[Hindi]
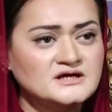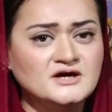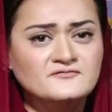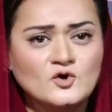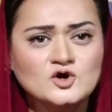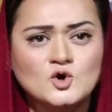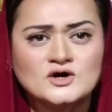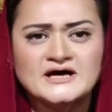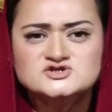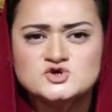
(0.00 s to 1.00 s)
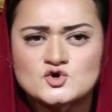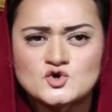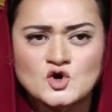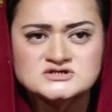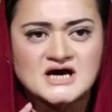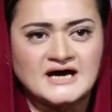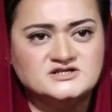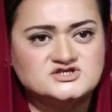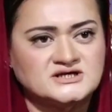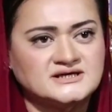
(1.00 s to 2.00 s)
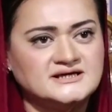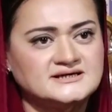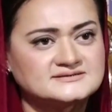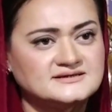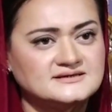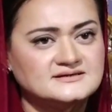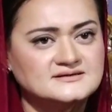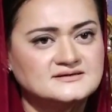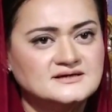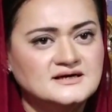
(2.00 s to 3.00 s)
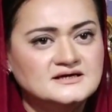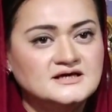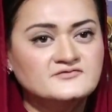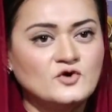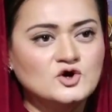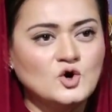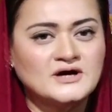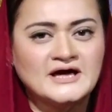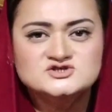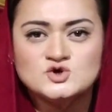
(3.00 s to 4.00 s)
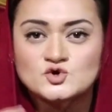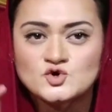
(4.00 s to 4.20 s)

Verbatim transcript: ये वो लोग हैं जो रोज़ आइन शिकनी करते हैं ये वो लोग हैं जो